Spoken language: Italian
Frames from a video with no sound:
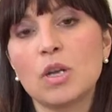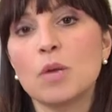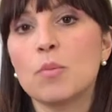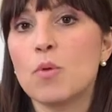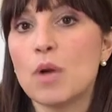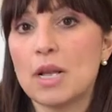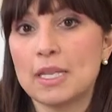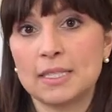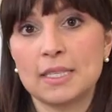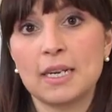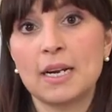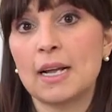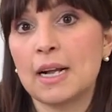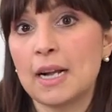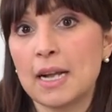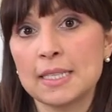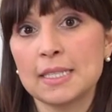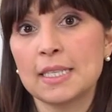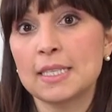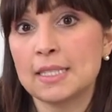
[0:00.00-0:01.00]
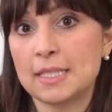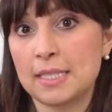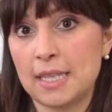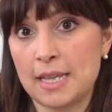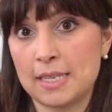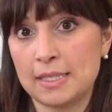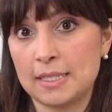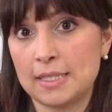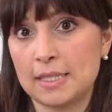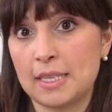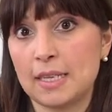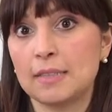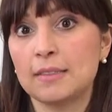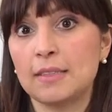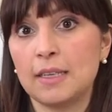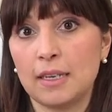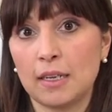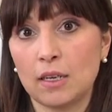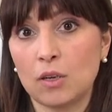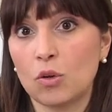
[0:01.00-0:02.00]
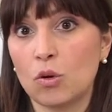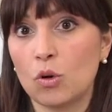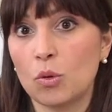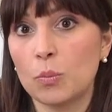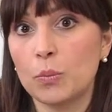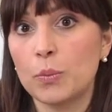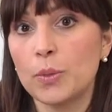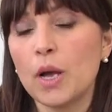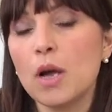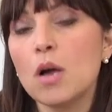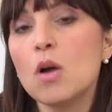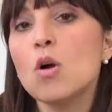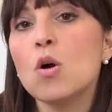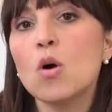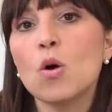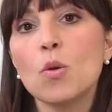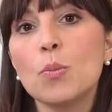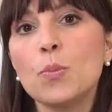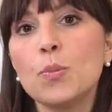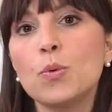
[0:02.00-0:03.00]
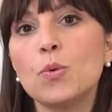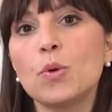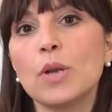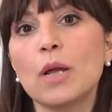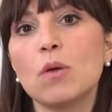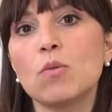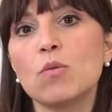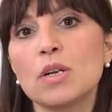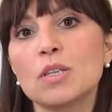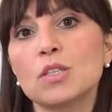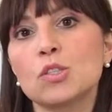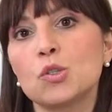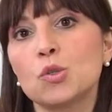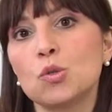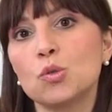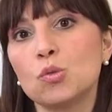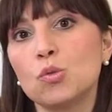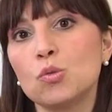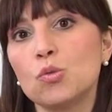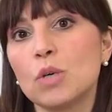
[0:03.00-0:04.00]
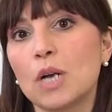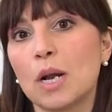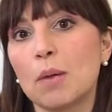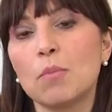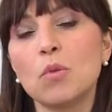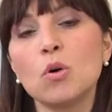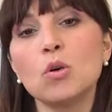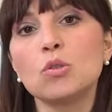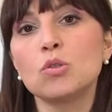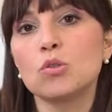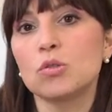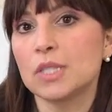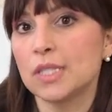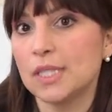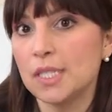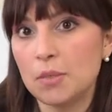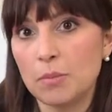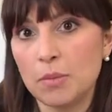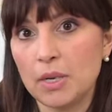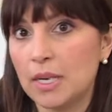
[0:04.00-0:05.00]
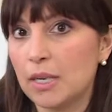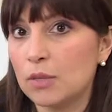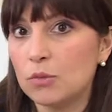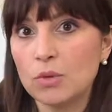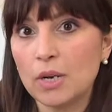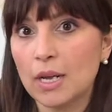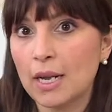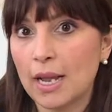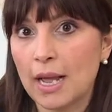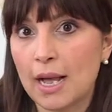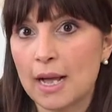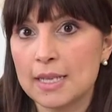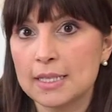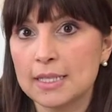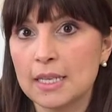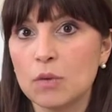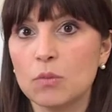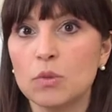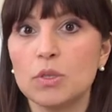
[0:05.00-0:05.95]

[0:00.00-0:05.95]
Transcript: che può essere la casa stessa della coppia oppure una struttura molto simile ad una casa,